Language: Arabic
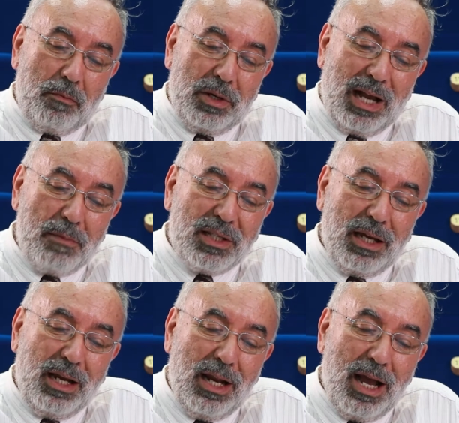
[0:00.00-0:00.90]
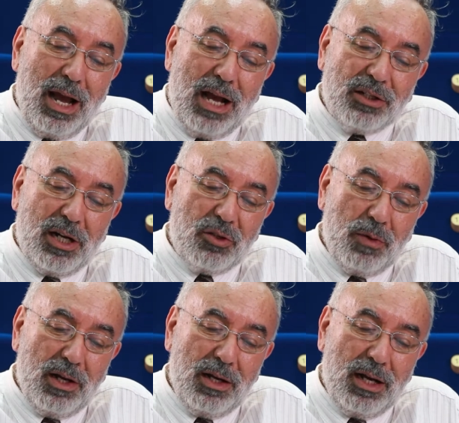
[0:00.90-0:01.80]
من 5 إلى 10
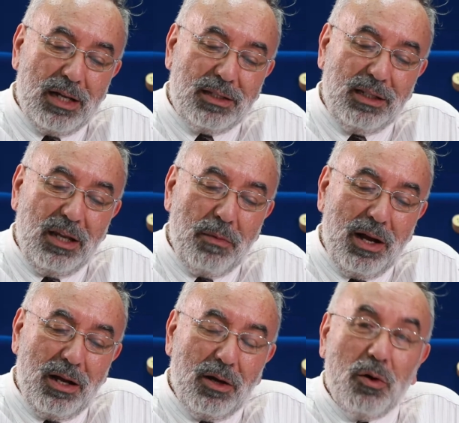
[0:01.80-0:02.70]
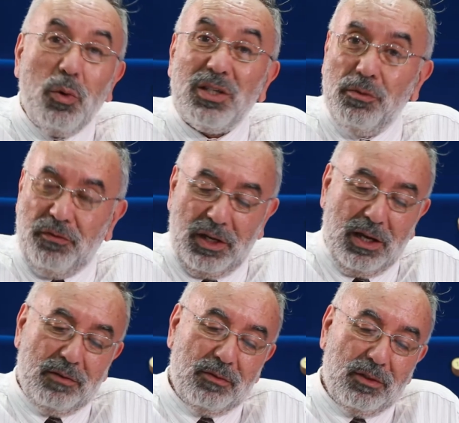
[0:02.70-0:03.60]
جوان السينما
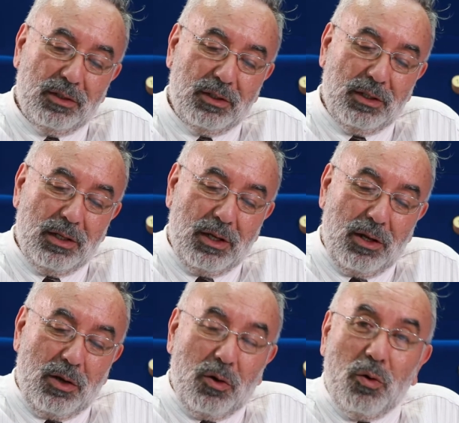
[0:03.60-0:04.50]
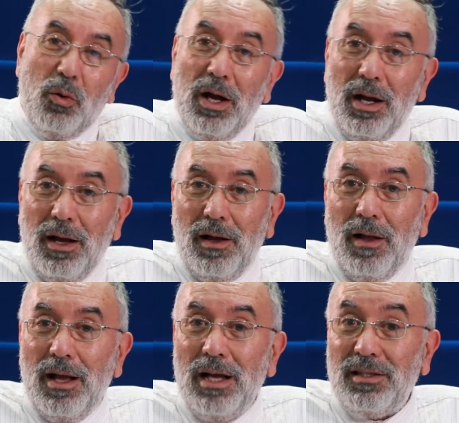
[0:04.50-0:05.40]
والصوفية
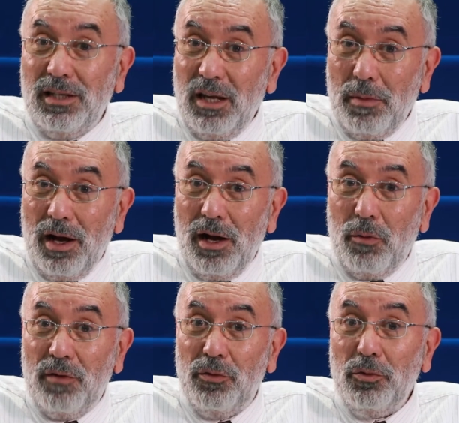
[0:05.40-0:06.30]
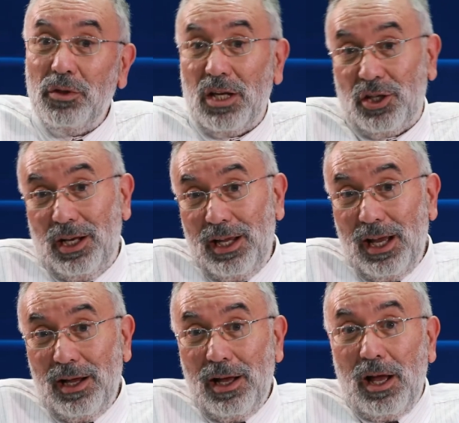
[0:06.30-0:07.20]
والسينما والفنون
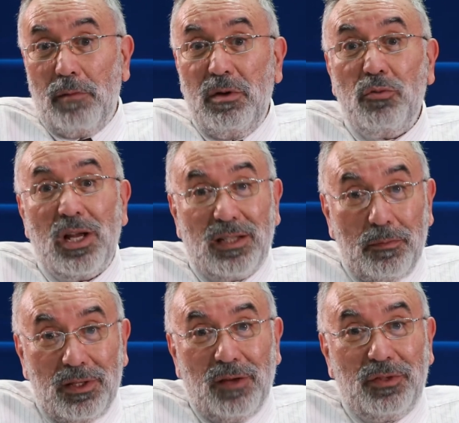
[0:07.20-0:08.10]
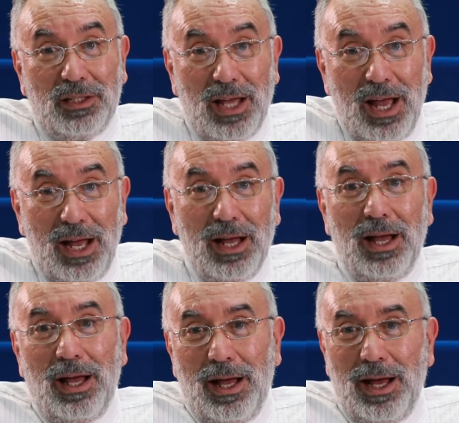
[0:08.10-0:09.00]
التشكيلية بمناسبة افتتاح
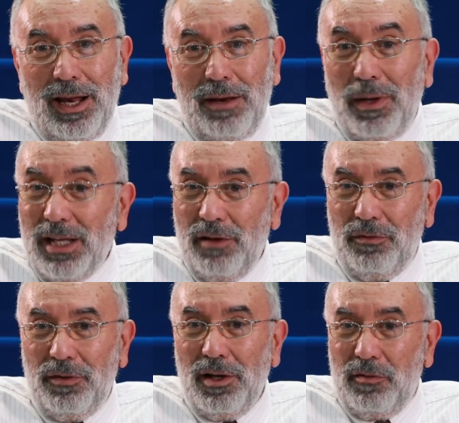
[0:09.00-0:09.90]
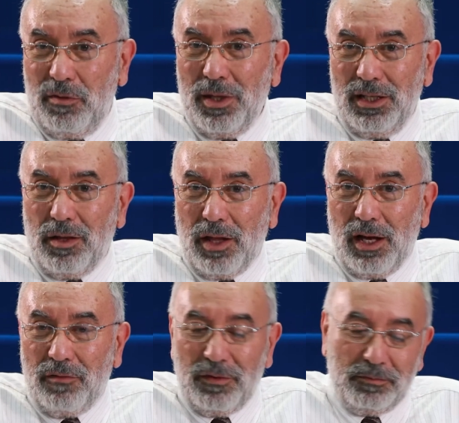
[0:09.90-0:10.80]
المتحف في مدينة
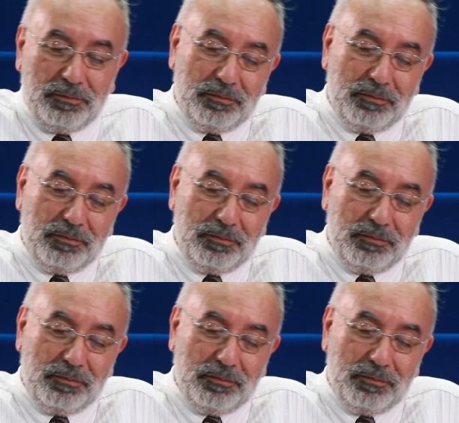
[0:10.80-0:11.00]
الثقافة